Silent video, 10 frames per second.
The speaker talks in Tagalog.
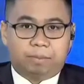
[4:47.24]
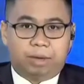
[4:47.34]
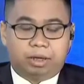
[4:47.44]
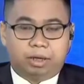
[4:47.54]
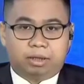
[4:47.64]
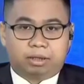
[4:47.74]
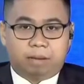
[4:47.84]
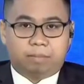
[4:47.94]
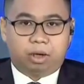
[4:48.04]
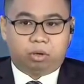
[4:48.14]
na may uh,
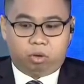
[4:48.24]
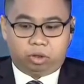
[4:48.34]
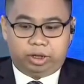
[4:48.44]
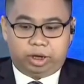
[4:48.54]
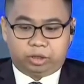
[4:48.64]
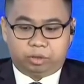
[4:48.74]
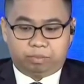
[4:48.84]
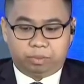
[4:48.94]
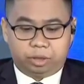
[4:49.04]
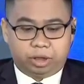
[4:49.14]
tamang koordinasyon
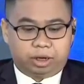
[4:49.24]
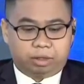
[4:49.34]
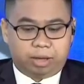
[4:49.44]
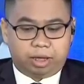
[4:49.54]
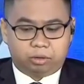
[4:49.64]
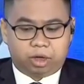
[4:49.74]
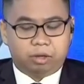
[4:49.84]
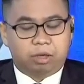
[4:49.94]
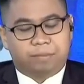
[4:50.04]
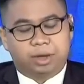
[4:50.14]
po sir at mayroon
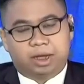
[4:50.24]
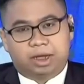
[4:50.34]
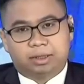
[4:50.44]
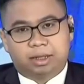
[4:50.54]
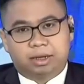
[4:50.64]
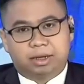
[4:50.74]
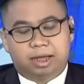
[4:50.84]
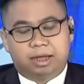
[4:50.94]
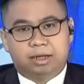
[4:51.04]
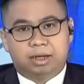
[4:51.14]
kayong ipinakita rin
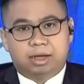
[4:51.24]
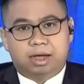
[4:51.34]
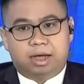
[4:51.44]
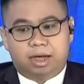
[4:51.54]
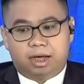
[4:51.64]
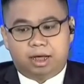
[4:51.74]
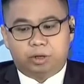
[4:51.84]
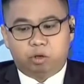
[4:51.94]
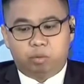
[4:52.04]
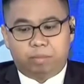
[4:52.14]
na uh,
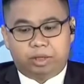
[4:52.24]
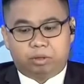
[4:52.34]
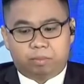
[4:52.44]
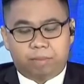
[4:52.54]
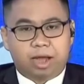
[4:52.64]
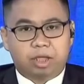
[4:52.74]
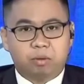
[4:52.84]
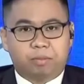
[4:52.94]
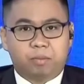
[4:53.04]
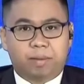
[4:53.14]
dokumento, maaari nyo
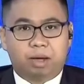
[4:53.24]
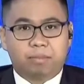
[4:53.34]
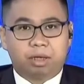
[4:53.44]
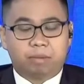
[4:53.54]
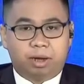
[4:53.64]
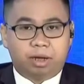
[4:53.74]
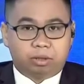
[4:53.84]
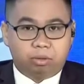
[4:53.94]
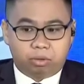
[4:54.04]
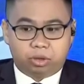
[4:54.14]
po ba kaming ibalik
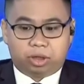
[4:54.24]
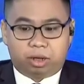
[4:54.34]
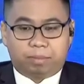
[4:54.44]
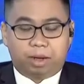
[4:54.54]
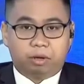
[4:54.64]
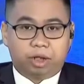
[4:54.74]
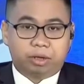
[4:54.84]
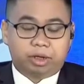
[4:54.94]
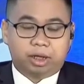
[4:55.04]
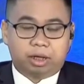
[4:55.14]
doon sa panahon na yun?
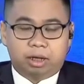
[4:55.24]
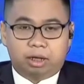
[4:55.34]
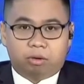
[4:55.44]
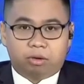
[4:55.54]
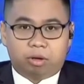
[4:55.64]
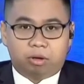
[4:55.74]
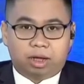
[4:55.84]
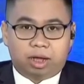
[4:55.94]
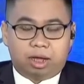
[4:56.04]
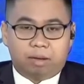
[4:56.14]
Kasi kung ako
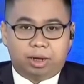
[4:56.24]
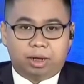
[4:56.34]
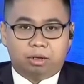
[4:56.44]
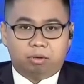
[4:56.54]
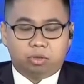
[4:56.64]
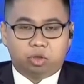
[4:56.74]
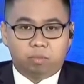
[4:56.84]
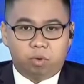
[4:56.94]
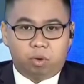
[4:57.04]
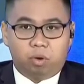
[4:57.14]
nagkakamali, nung
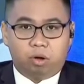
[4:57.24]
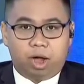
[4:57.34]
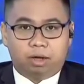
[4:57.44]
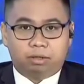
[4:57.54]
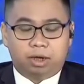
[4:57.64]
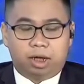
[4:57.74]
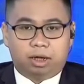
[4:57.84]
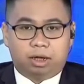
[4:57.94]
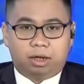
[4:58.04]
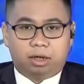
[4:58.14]
sumuko ang,
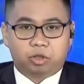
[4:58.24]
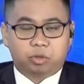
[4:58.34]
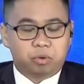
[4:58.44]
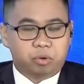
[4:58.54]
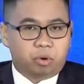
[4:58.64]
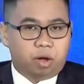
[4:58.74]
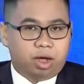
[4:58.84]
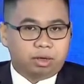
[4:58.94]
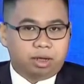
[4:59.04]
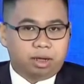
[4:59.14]
uh, sumuko
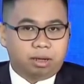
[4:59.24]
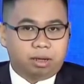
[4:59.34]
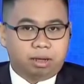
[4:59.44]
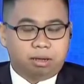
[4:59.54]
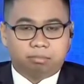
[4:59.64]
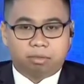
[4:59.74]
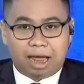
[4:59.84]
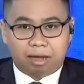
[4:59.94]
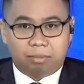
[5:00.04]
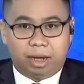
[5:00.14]
ang uh,
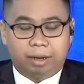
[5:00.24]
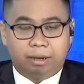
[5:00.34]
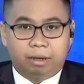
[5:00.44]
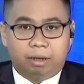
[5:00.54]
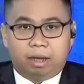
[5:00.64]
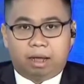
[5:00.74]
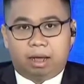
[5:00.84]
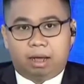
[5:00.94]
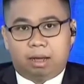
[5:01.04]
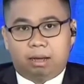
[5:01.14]
gunman,
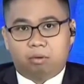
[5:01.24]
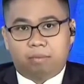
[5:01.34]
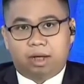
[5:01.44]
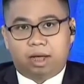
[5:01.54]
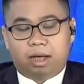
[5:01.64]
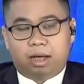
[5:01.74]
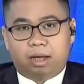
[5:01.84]
uh, kumbaga